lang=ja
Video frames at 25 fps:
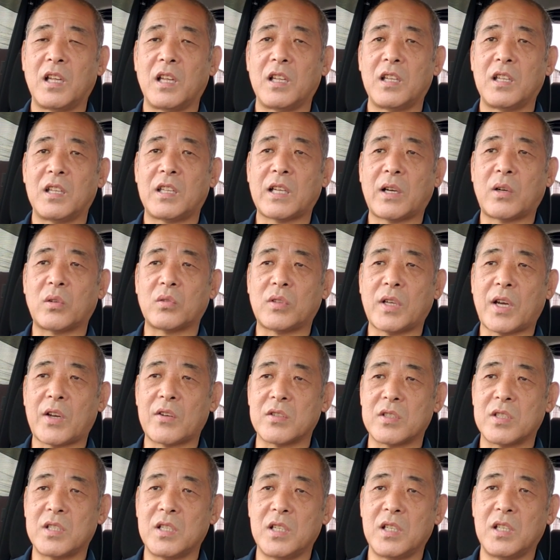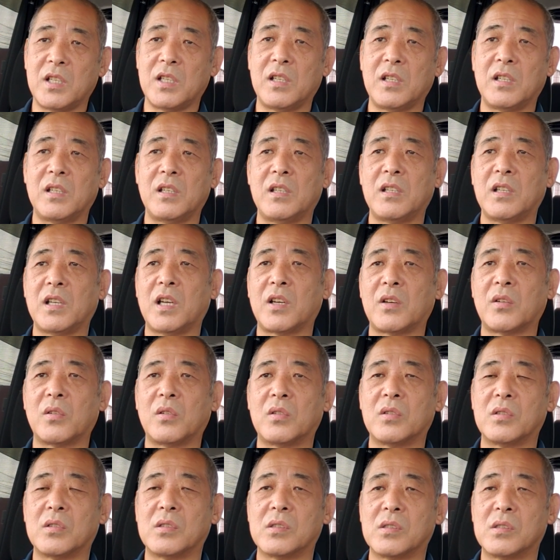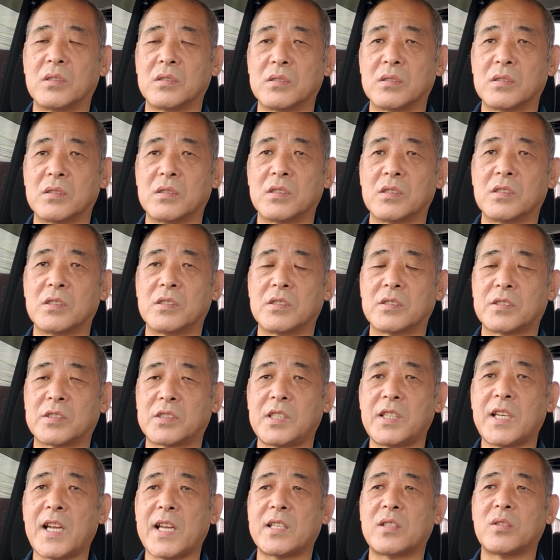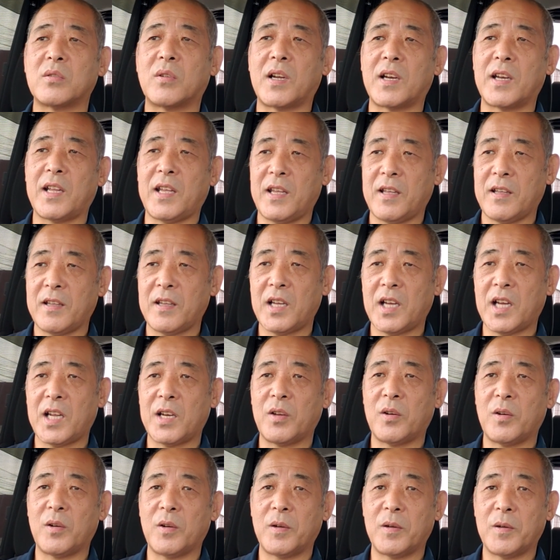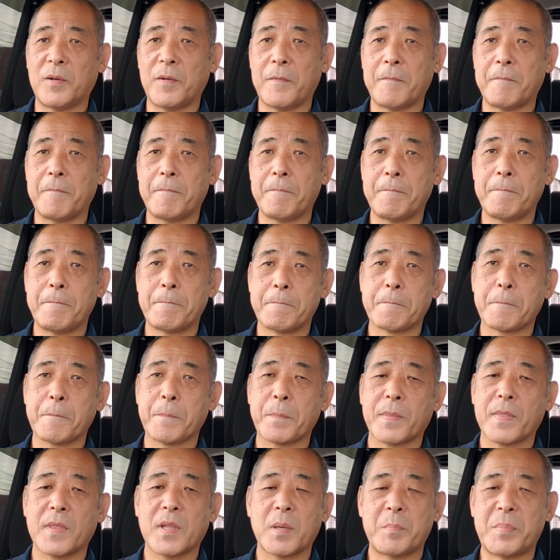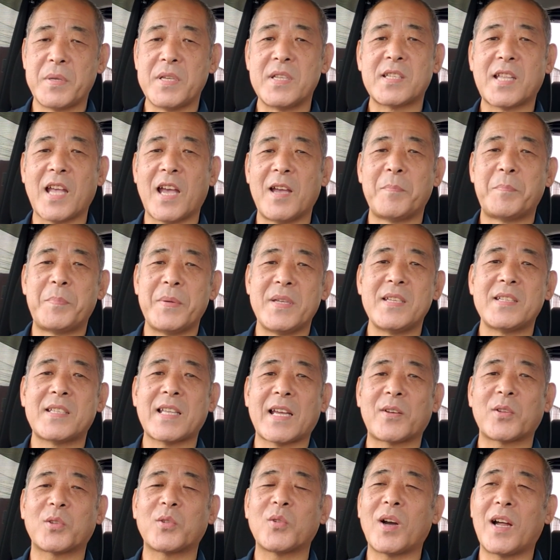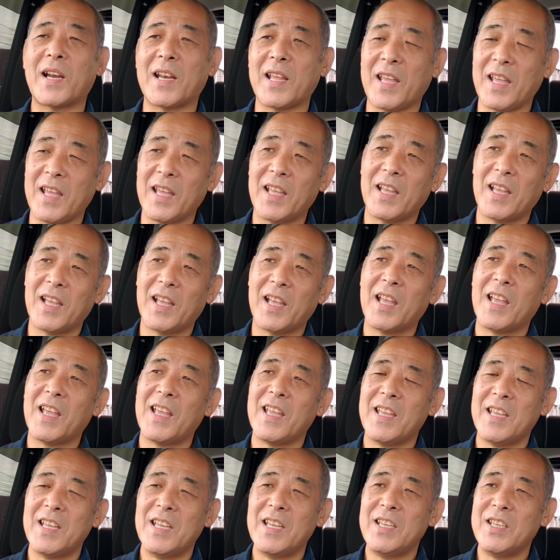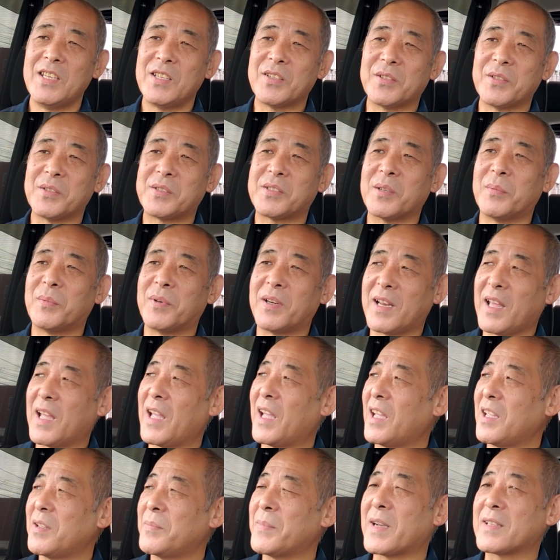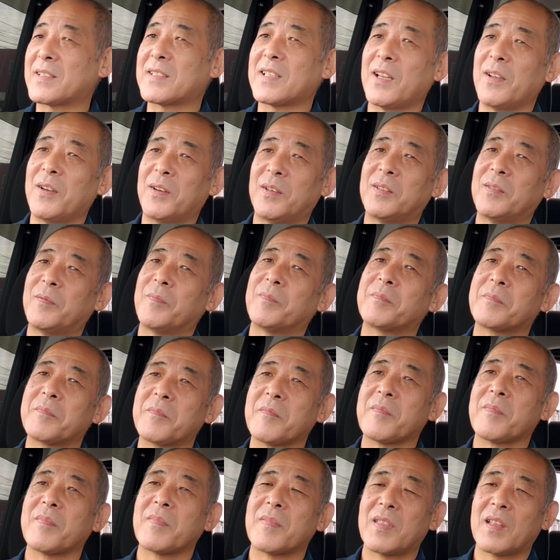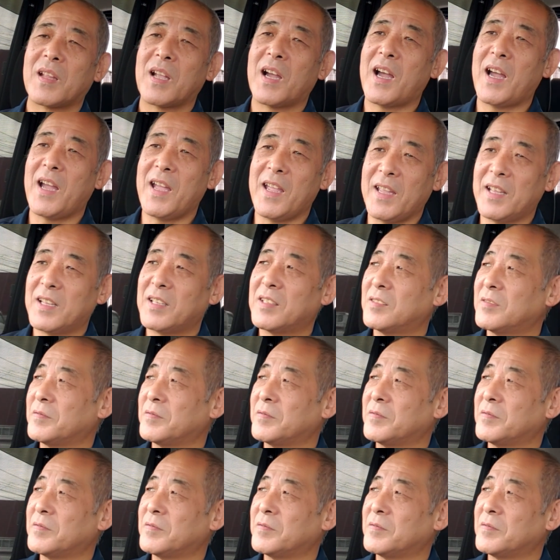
い、行ったことあるし、あのー、好きな人はね、あのー、ピンサ、ピンサロとかね、行く人もね、いましたよ。はい。